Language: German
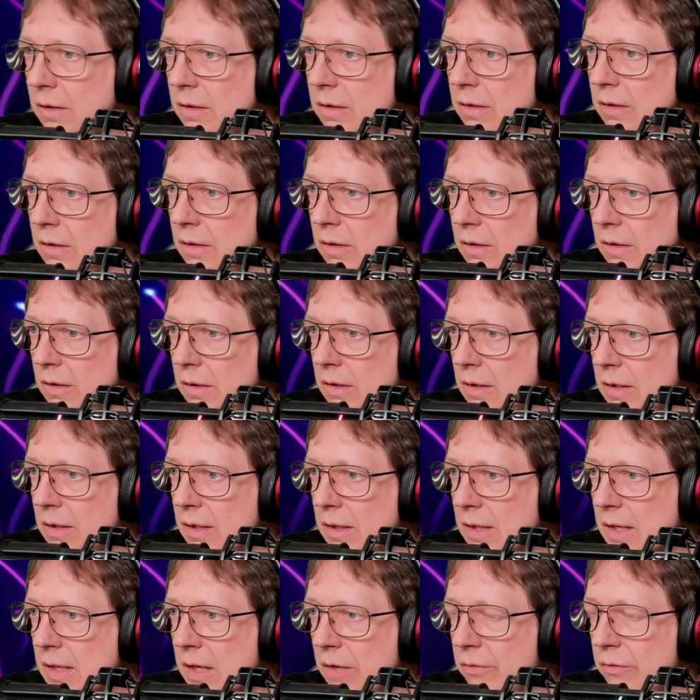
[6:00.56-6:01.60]

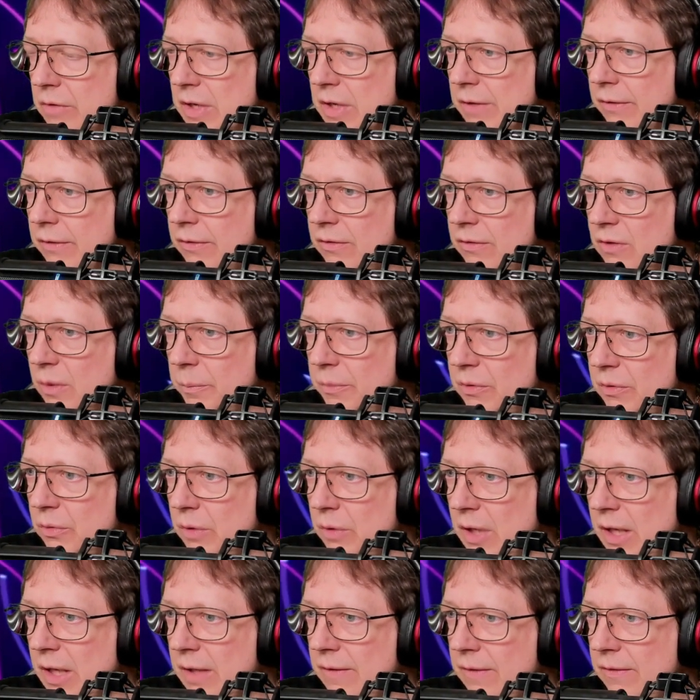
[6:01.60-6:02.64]
Ja, Run, Stop to
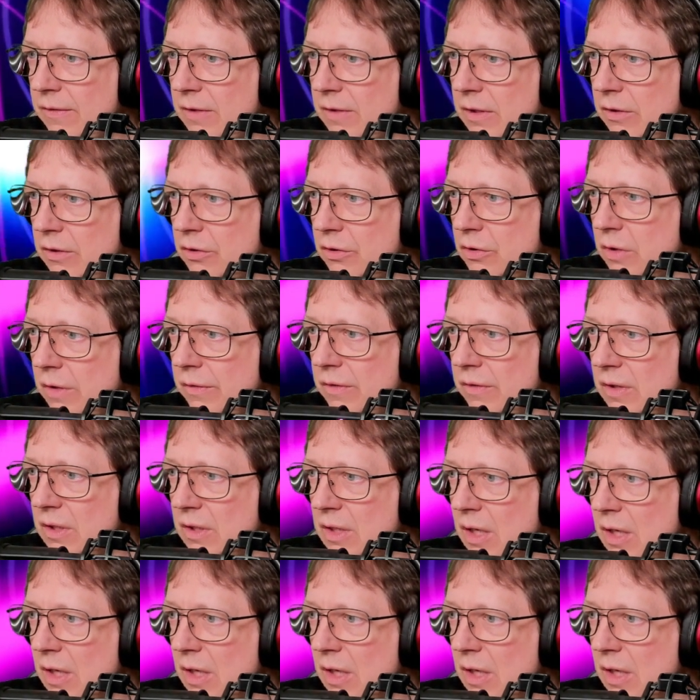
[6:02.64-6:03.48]
Exit, Joystick Up,